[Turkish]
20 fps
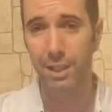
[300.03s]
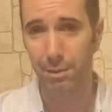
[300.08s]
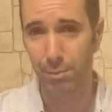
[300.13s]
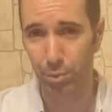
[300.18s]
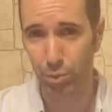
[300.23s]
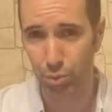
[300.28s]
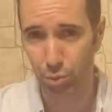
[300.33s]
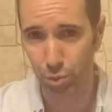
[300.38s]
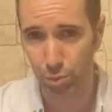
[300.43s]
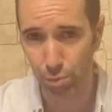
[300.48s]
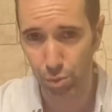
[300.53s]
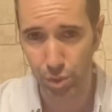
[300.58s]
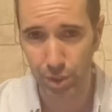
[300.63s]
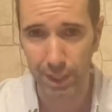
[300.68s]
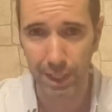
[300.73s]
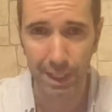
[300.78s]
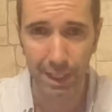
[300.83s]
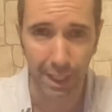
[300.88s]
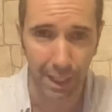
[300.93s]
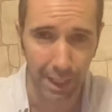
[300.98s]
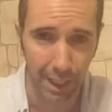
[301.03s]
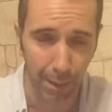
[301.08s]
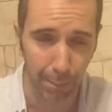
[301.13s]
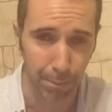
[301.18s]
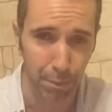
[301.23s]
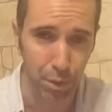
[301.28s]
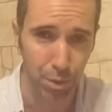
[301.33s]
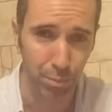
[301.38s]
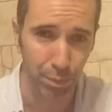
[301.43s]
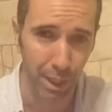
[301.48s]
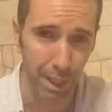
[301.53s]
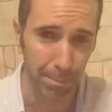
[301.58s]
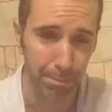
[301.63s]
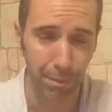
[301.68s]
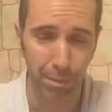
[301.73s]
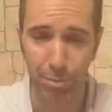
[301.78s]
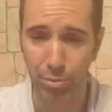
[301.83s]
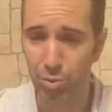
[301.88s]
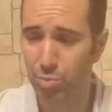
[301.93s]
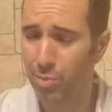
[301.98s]
araba sürmüş, ihlal yapmış mı,
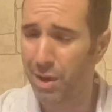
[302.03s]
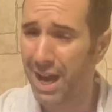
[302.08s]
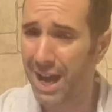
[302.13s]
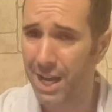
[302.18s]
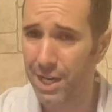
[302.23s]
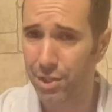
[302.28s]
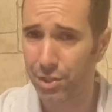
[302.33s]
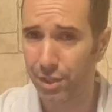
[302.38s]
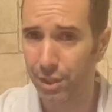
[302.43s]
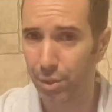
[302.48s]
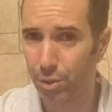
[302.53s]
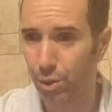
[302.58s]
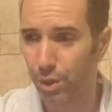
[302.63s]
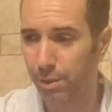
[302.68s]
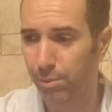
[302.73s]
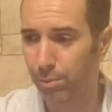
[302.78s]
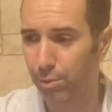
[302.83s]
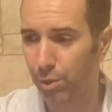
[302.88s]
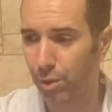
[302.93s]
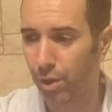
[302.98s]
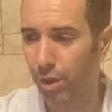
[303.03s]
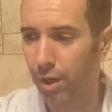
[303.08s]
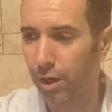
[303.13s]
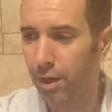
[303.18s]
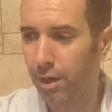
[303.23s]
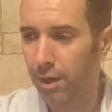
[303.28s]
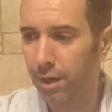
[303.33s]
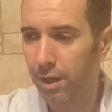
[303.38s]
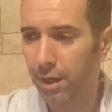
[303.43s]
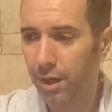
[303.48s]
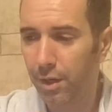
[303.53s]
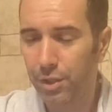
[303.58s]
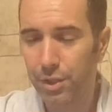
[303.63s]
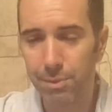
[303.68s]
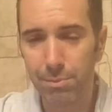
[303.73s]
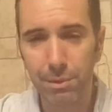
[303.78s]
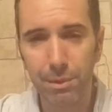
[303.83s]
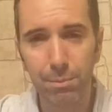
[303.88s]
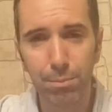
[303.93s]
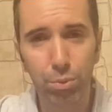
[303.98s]
yapmamış mı her şeyi görebiliyor.
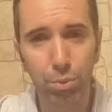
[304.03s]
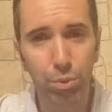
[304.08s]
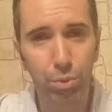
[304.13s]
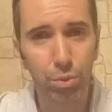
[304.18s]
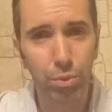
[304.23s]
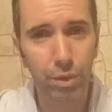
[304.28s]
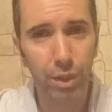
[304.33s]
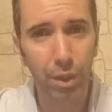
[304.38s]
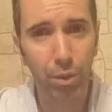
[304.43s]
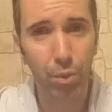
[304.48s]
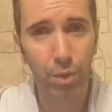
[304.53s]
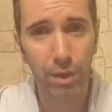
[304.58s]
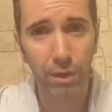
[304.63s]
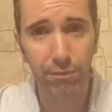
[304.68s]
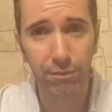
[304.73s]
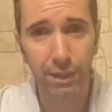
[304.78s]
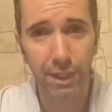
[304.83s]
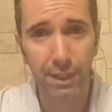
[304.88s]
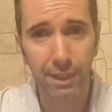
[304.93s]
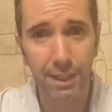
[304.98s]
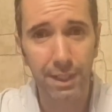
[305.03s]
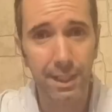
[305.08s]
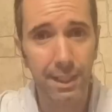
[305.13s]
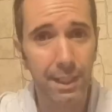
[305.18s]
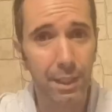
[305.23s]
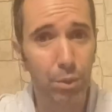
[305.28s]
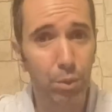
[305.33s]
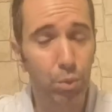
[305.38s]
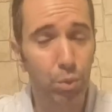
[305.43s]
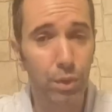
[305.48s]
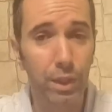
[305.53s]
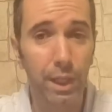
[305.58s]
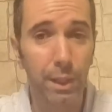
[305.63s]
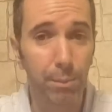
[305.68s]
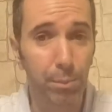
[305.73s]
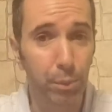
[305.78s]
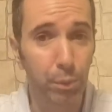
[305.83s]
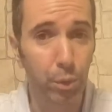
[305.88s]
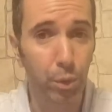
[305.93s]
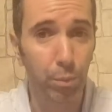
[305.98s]
Şimdi bu takograflarda hile hurda
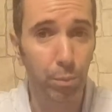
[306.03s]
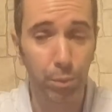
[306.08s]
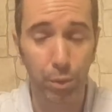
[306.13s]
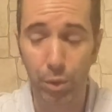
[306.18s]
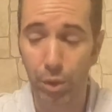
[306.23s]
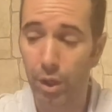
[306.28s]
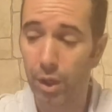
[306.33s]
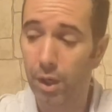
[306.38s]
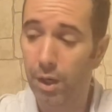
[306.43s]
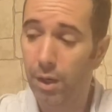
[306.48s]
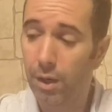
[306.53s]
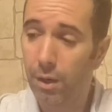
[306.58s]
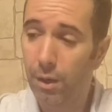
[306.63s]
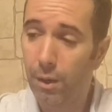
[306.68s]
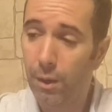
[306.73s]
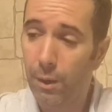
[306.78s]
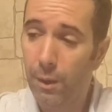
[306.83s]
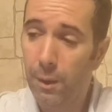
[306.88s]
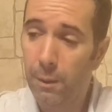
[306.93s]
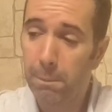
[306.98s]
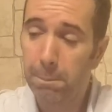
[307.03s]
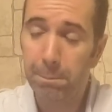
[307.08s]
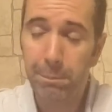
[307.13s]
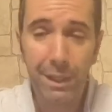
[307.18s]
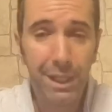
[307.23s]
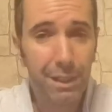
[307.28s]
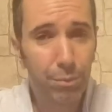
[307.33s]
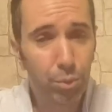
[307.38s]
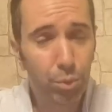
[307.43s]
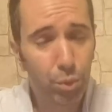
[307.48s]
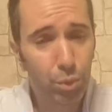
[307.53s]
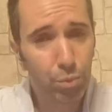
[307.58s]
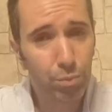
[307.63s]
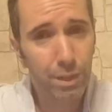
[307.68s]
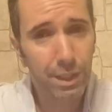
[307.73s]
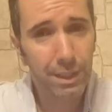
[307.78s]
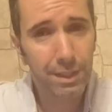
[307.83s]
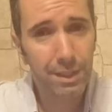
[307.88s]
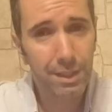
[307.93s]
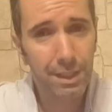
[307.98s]
yapılıyor mu? Benim duyduğum
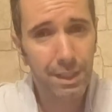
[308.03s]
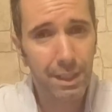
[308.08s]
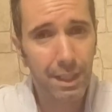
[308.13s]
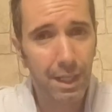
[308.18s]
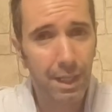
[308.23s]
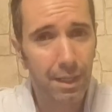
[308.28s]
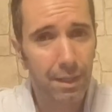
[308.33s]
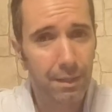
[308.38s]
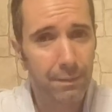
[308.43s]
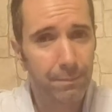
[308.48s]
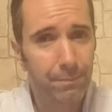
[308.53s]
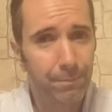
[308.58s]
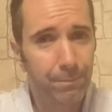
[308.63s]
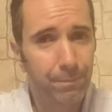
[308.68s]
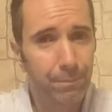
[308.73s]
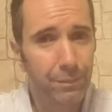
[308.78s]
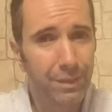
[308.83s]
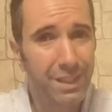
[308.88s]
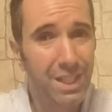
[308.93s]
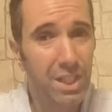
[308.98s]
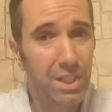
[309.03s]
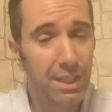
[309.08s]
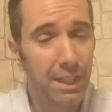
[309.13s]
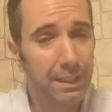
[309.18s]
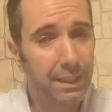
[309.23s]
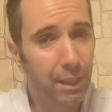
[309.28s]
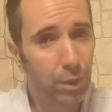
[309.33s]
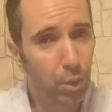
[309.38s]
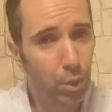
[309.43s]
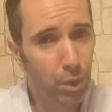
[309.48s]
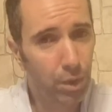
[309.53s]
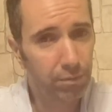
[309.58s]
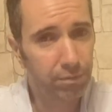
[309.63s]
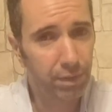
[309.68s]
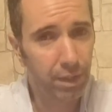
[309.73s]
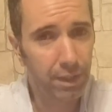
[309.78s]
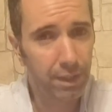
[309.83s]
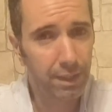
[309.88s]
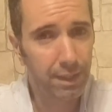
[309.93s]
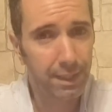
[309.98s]
kadarıyla Dijital
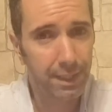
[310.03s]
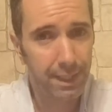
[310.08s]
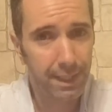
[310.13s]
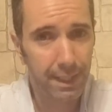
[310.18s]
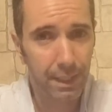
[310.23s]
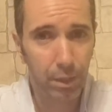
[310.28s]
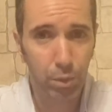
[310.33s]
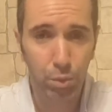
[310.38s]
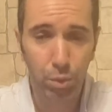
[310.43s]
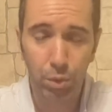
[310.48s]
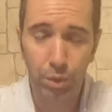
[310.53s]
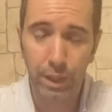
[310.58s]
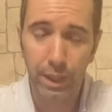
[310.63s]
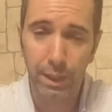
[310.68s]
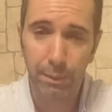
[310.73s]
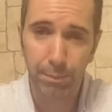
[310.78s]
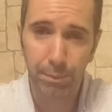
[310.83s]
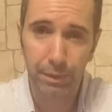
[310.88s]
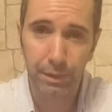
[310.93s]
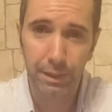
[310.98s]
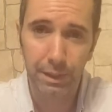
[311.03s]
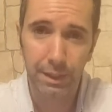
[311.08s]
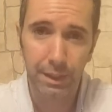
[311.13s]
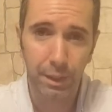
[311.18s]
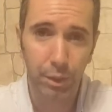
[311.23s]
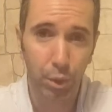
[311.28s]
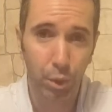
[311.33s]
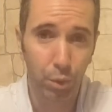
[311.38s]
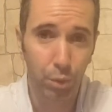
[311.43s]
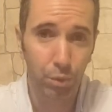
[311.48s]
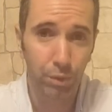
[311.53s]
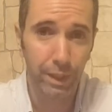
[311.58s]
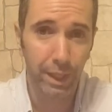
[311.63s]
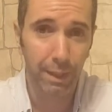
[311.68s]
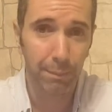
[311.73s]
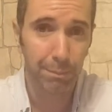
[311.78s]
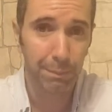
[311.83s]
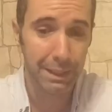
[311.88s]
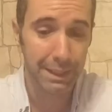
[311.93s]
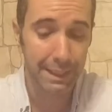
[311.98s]
takograflarda da hile hurda yapıldığı
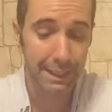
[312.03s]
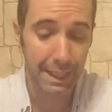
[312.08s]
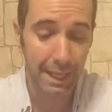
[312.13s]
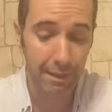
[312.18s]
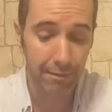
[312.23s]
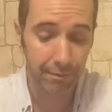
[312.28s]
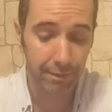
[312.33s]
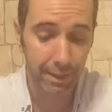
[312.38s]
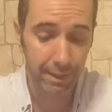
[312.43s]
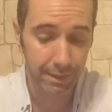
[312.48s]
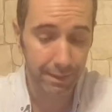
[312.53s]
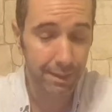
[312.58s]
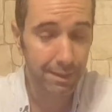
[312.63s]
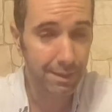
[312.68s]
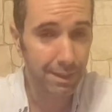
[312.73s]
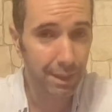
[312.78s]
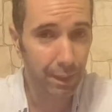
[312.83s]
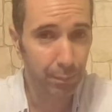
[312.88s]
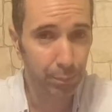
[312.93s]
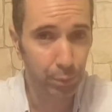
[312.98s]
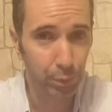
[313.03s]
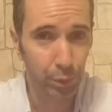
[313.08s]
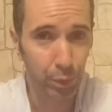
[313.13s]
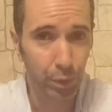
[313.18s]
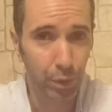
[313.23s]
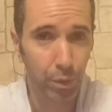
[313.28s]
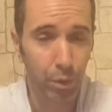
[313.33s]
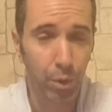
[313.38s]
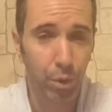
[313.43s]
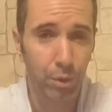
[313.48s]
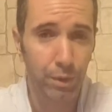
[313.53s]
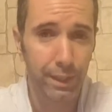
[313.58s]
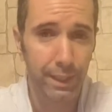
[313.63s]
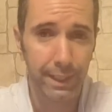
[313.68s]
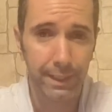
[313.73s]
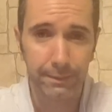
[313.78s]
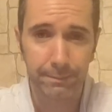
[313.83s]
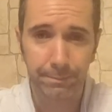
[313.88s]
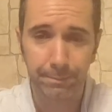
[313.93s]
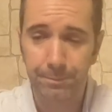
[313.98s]
yönünde bilgiler var. Nasıl yapılıyor?
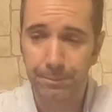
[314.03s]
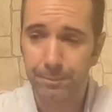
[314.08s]
Örneğin